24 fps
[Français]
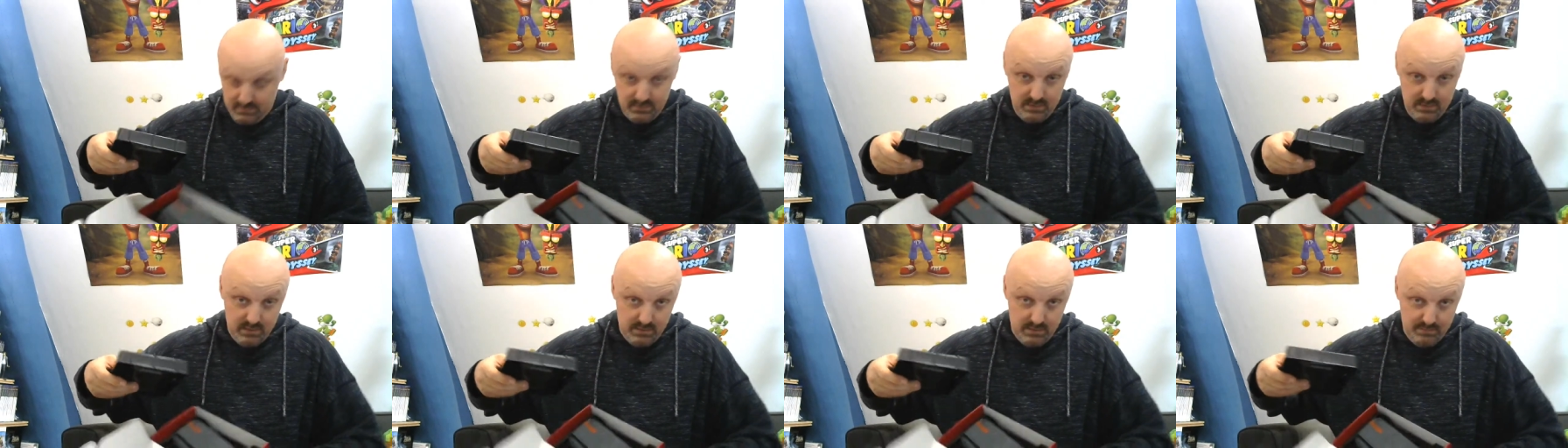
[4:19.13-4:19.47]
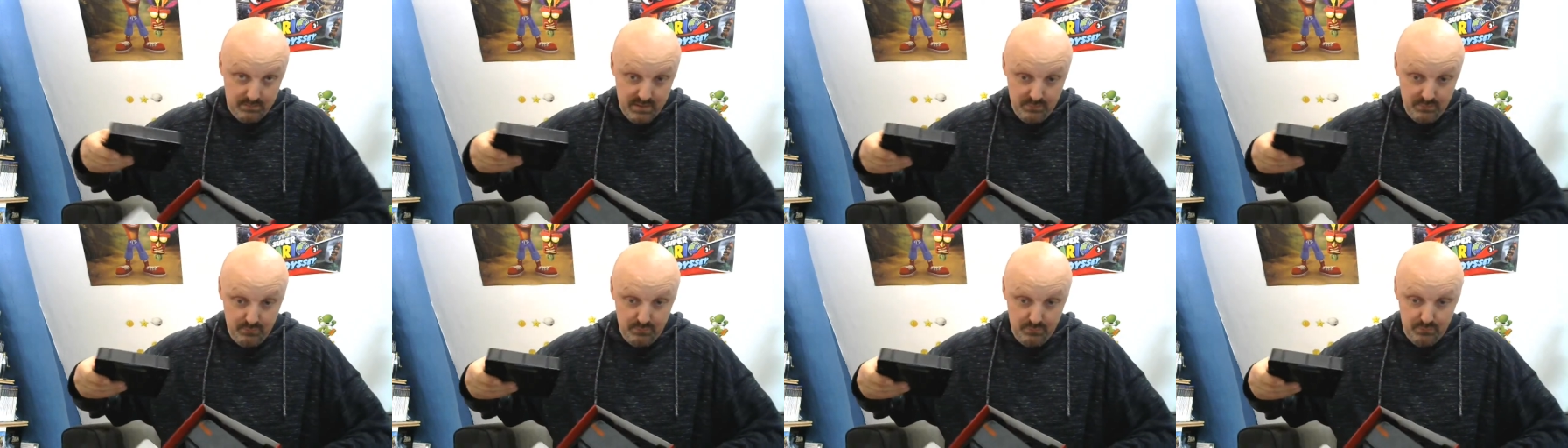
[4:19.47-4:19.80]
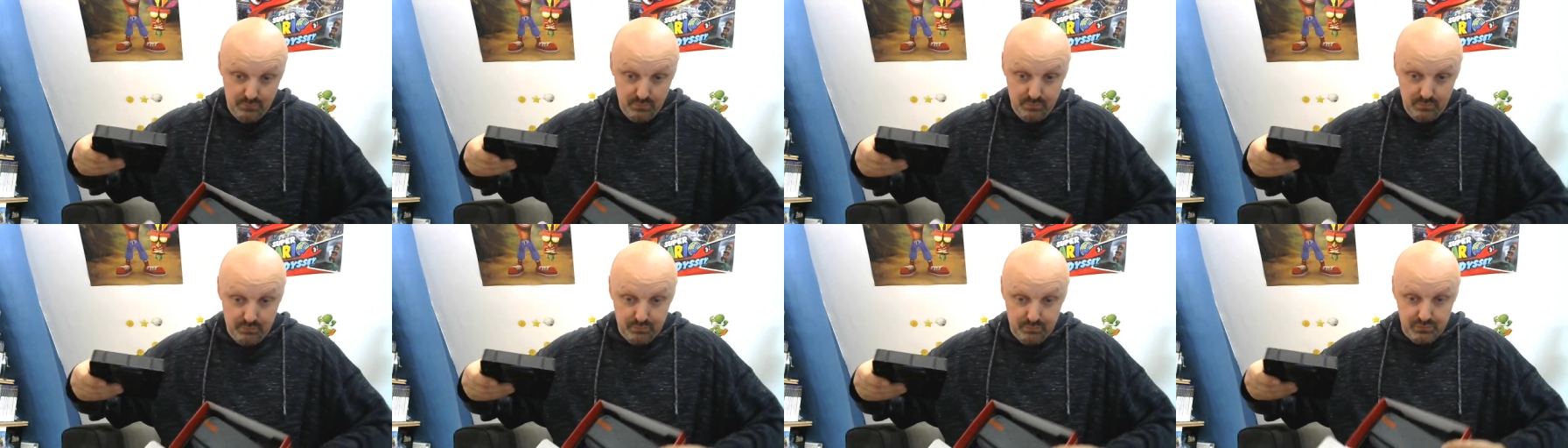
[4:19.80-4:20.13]
Il y a même
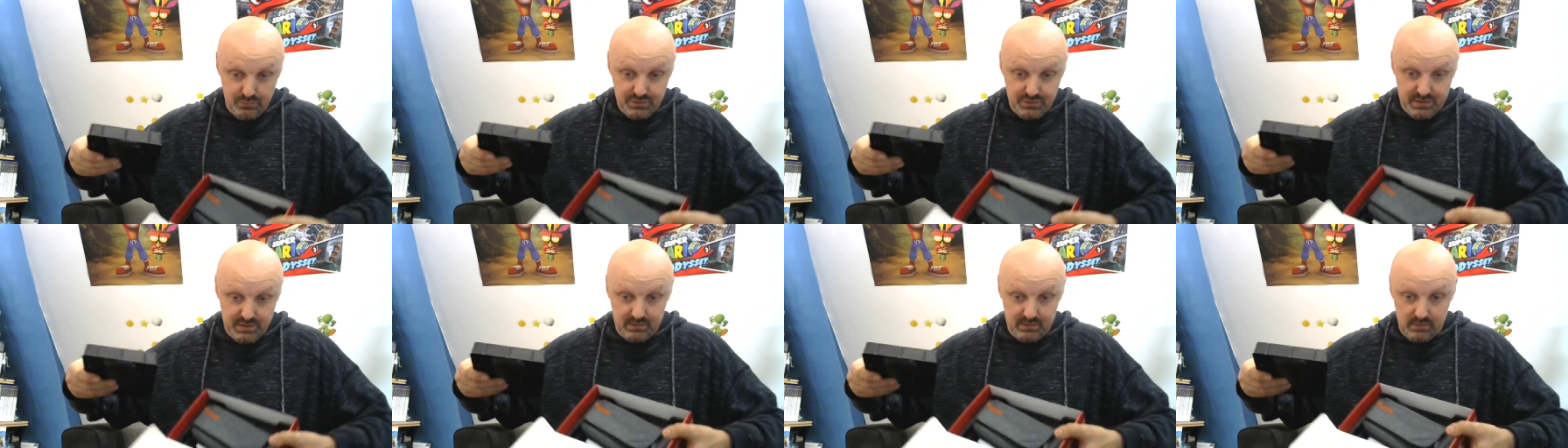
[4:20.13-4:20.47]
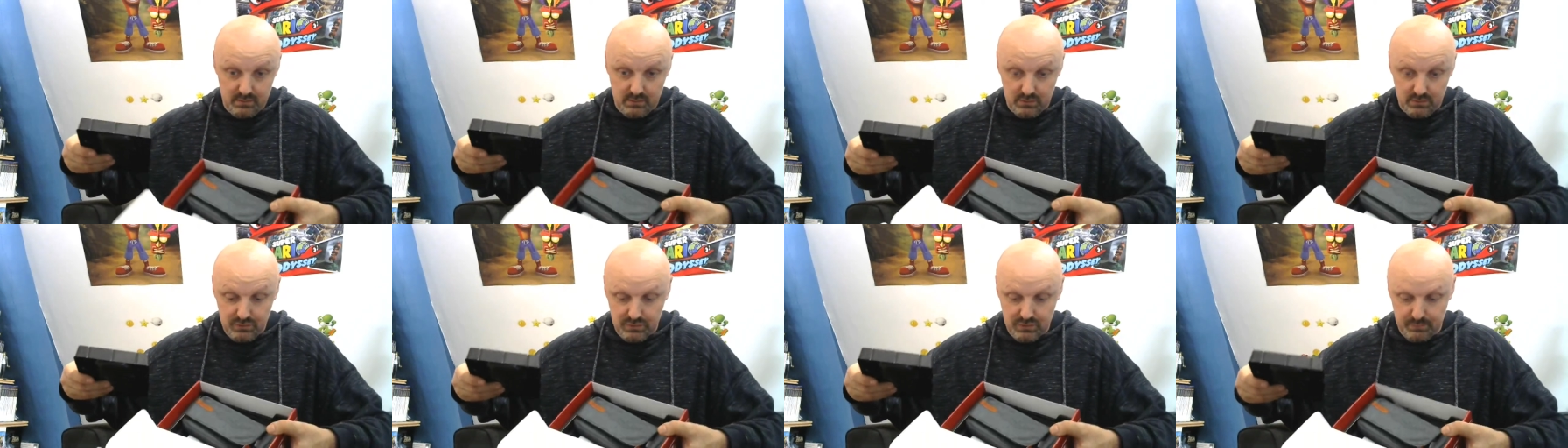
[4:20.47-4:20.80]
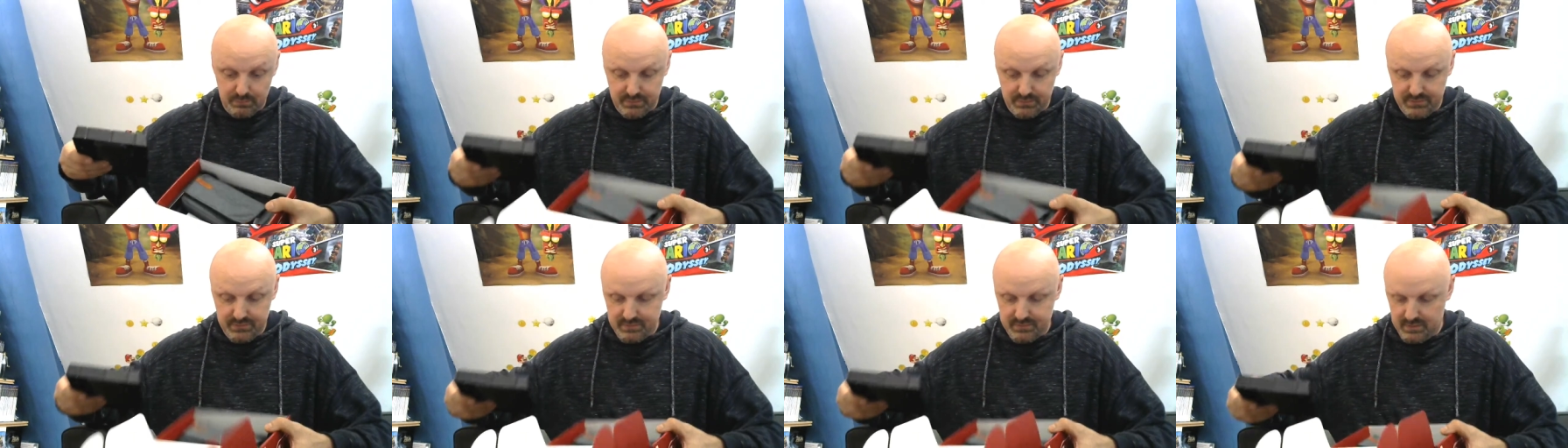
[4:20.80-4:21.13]
une pochette. Alors je sais
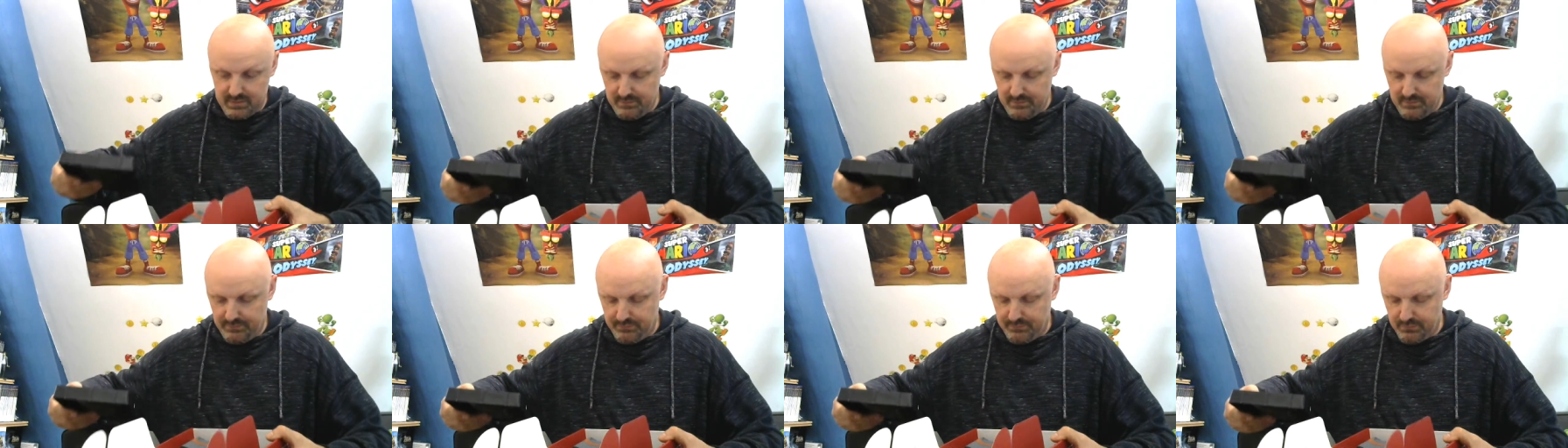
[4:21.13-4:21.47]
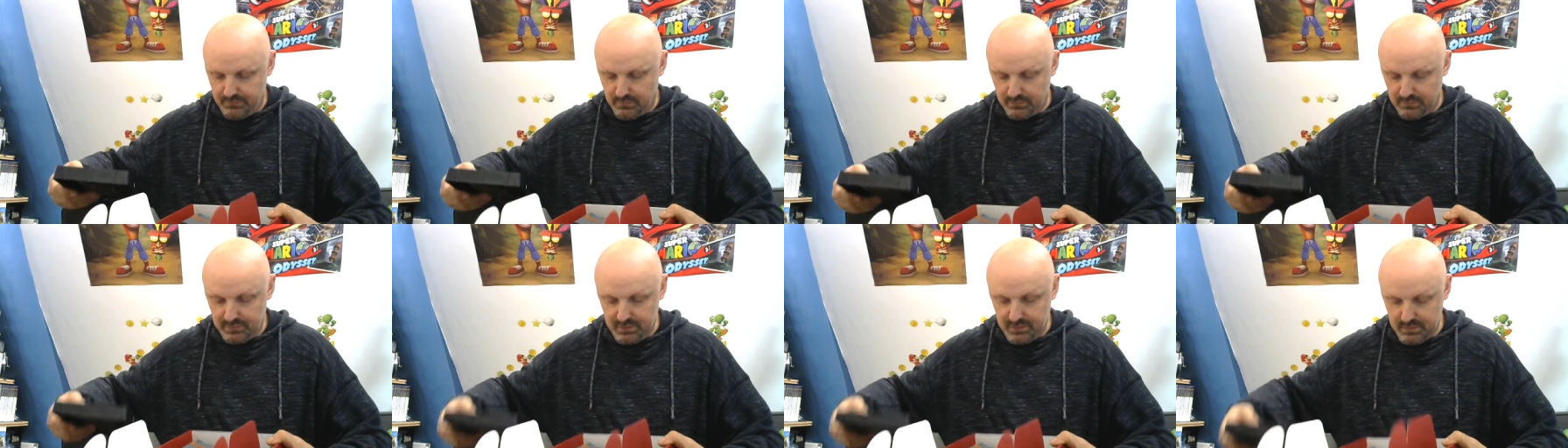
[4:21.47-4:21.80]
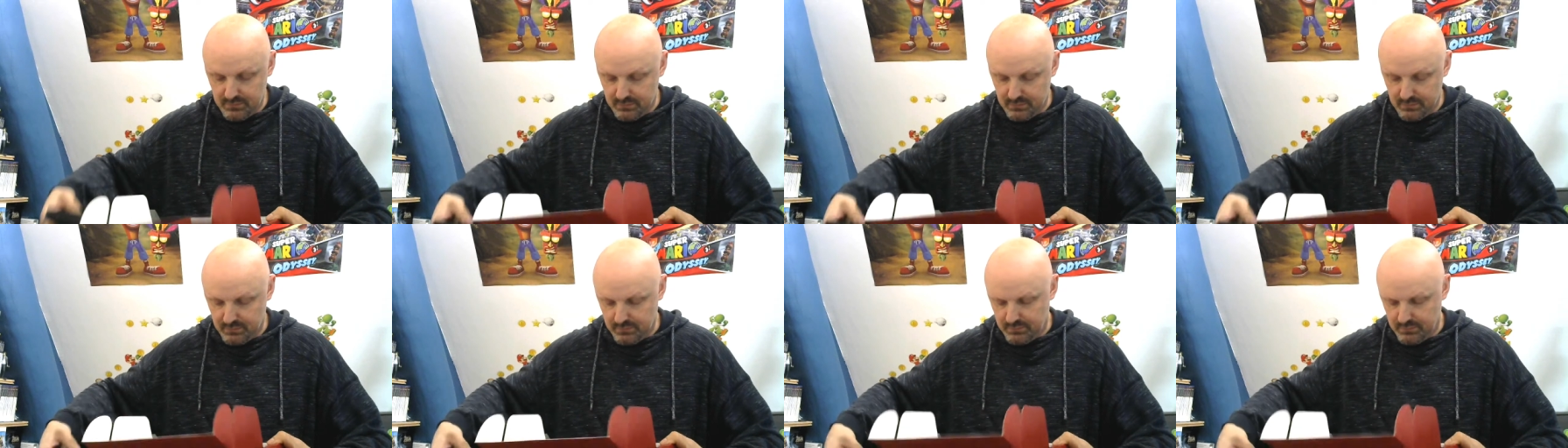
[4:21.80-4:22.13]
pas si elle est fournie
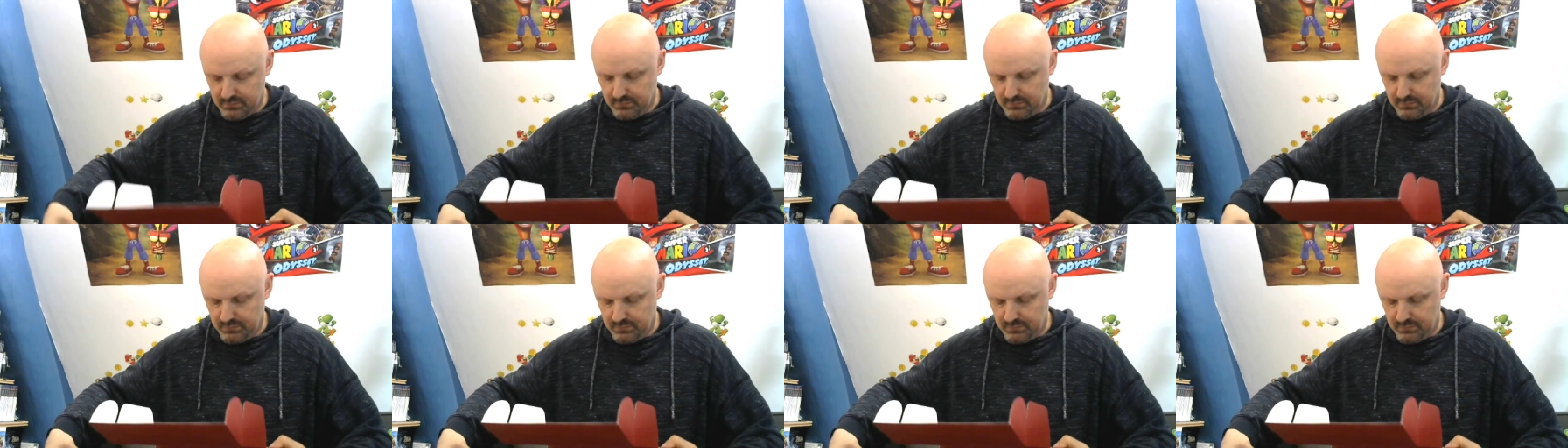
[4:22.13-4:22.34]
euh,